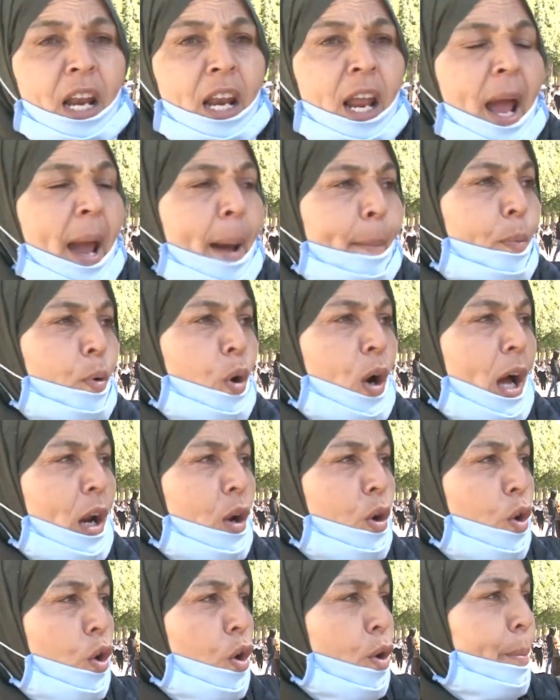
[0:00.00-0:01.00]
لا حبوا
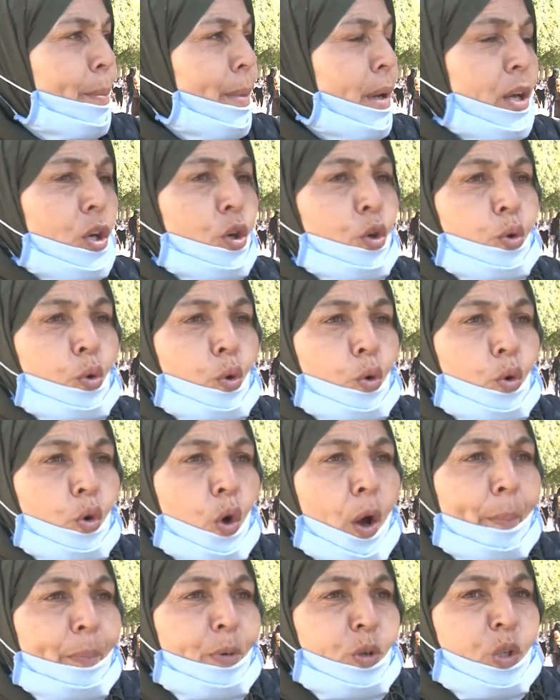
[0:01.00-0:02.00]
يخلوهم يدخلوا
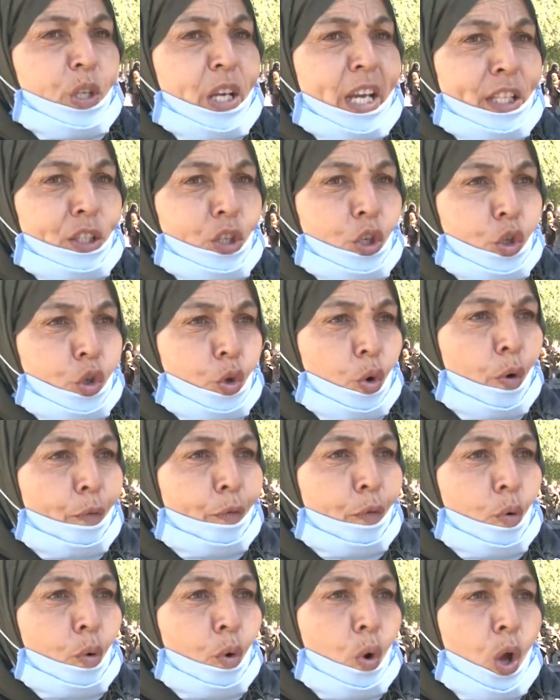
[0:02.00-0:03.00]
الحبسات
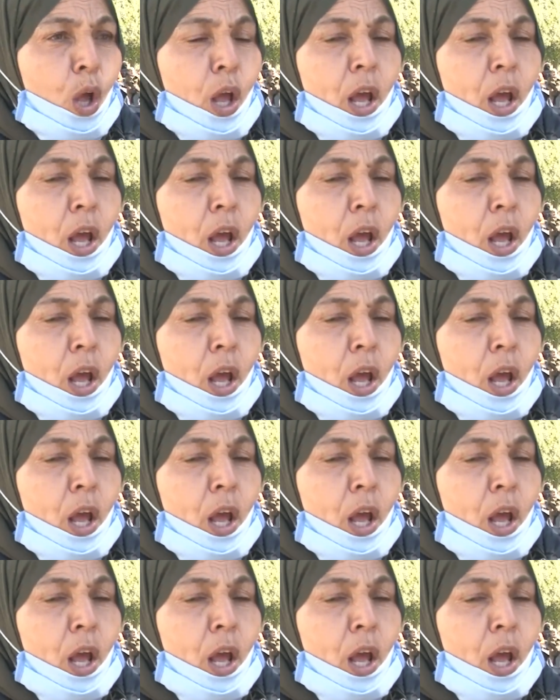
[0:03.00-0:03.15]
يشوفوا